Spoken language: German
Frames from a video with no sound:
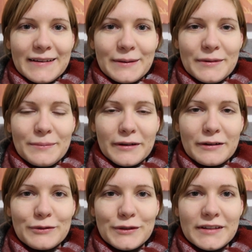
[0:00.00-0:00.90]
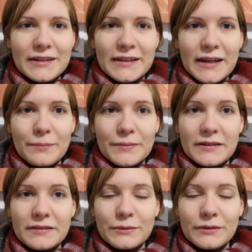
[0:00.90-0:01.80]
ähm, in Bad Füssing. Ich habe
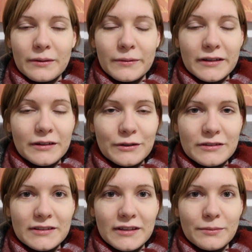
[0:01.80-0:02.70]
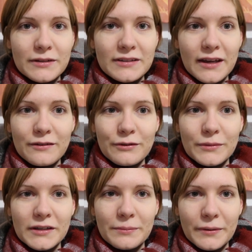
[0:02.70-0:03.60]
das unglaublich genossen, ich habe die Zeit für
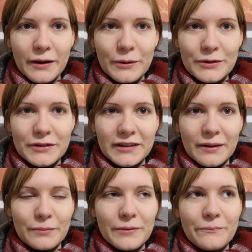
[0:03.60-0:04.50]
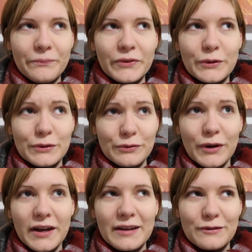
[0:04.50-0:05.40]
mich gebraucht. Ich habe kurz
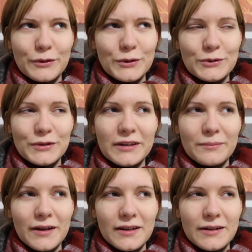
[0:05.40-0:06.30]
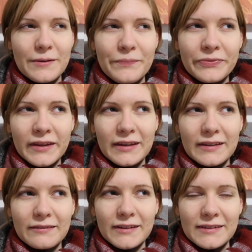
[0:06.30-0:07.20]
vorher ein Fotoshooting gemacht,
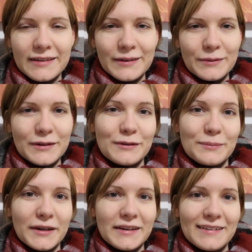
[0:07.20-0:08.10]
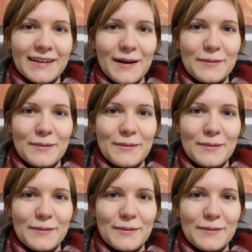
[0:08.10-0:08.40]
ich weiß gar nicht, ob ich davon berichtet